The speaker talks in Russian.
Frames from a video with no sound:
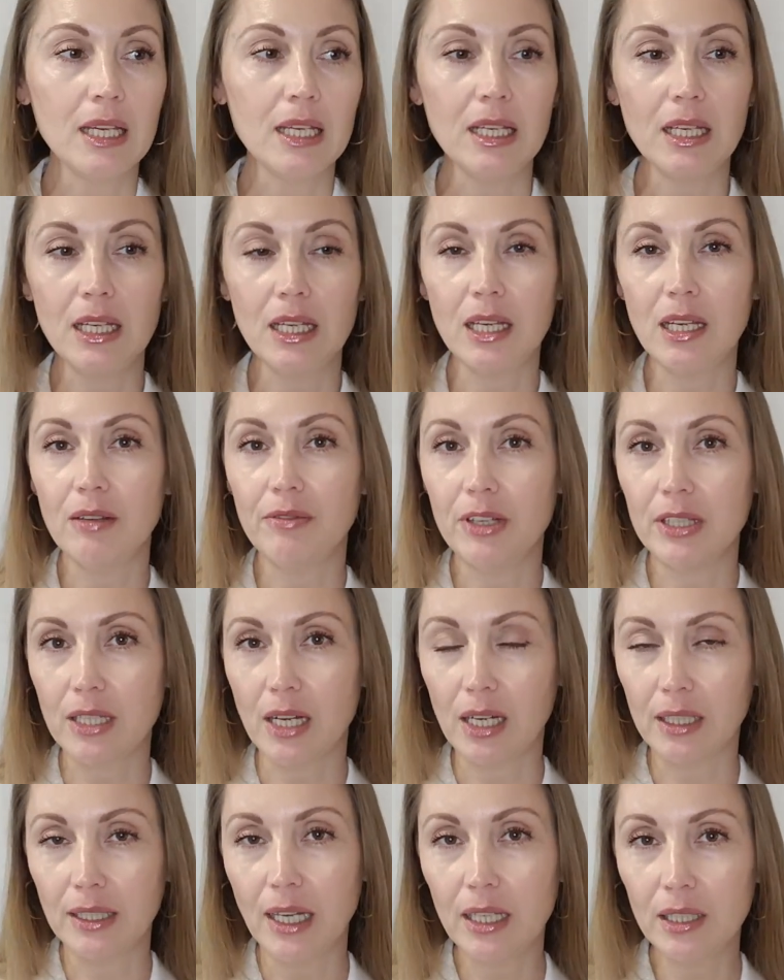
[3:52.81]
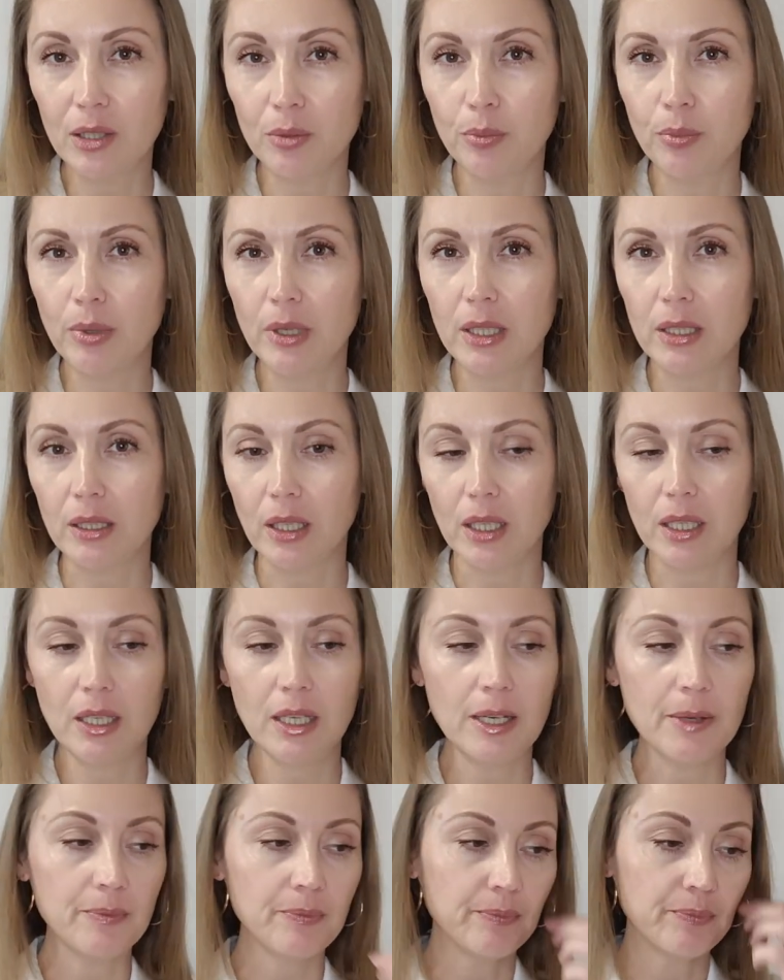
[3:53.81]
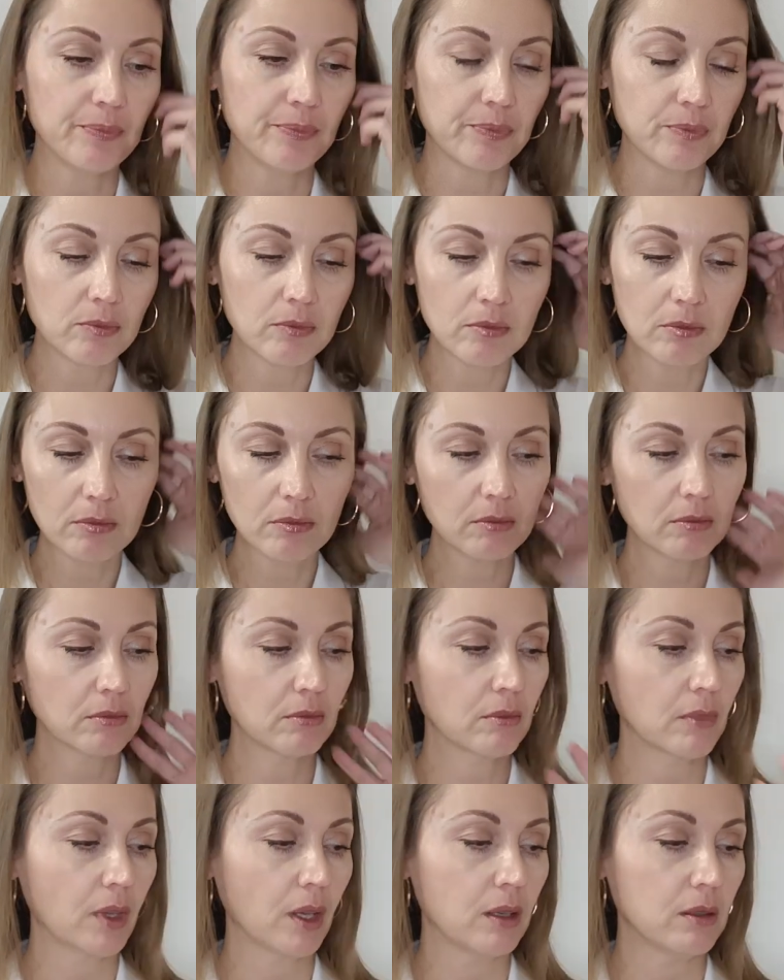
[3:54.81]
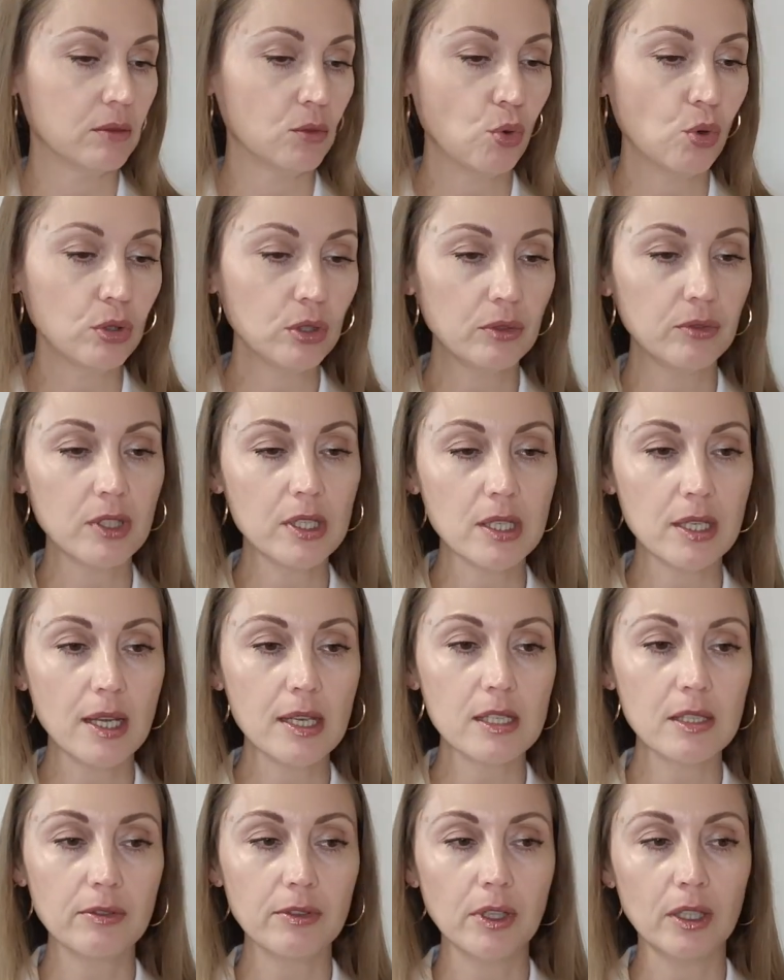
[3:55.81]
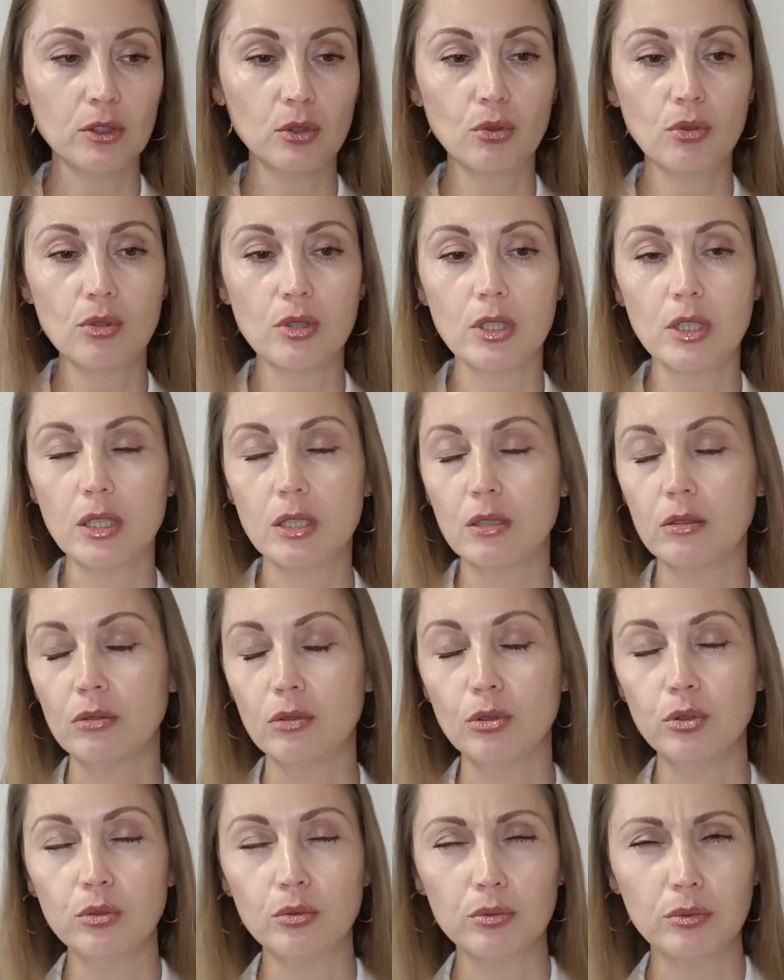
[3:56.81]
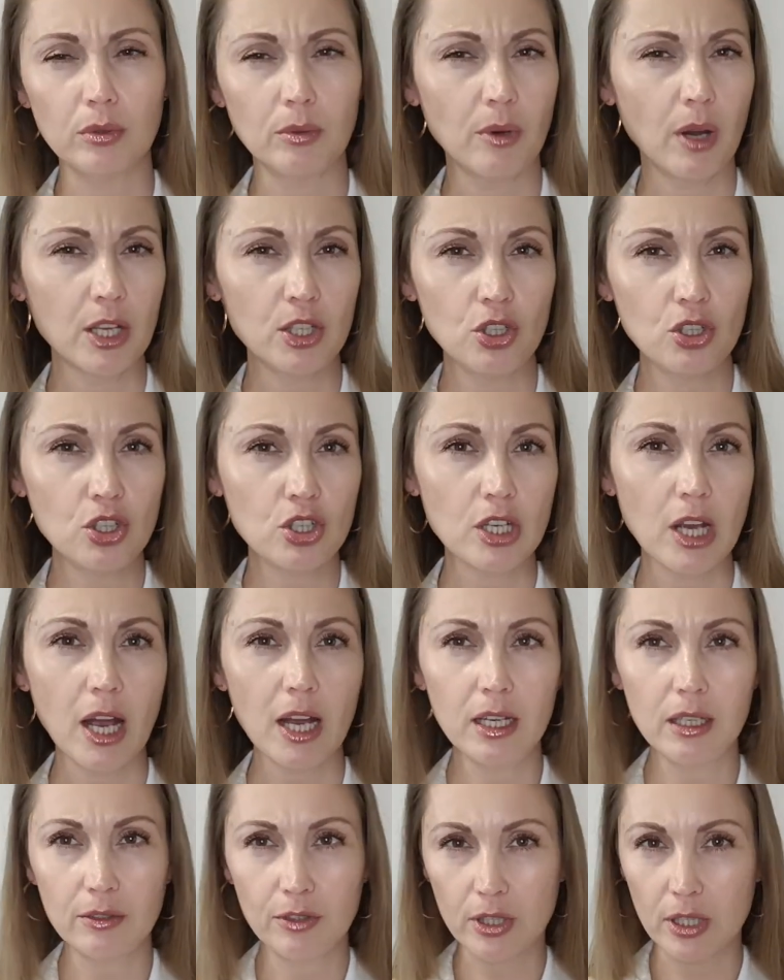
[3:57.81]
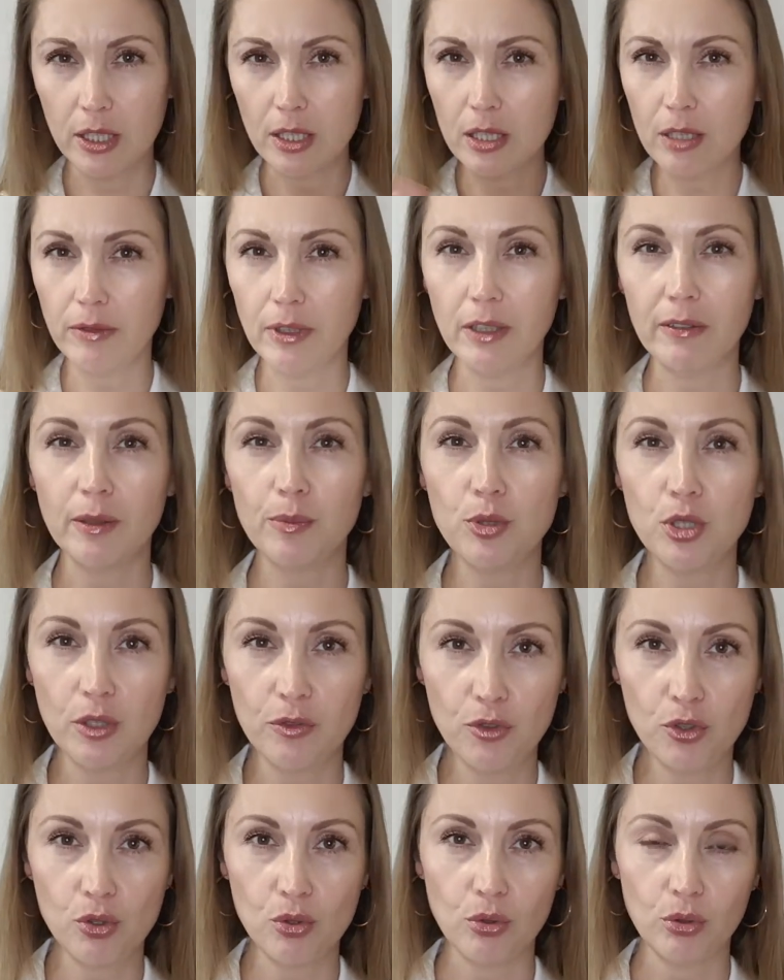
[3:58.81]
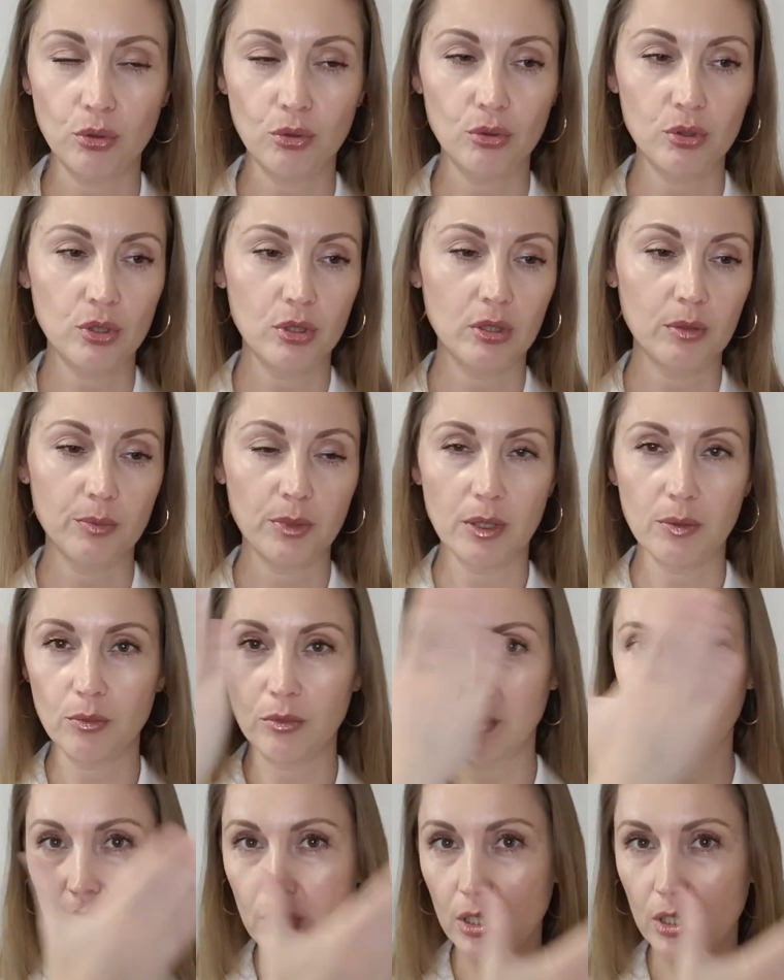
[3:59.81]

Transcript: И ведь когда-то были такие уходовые средства, которые очищали, слизывали вообще все. То есть там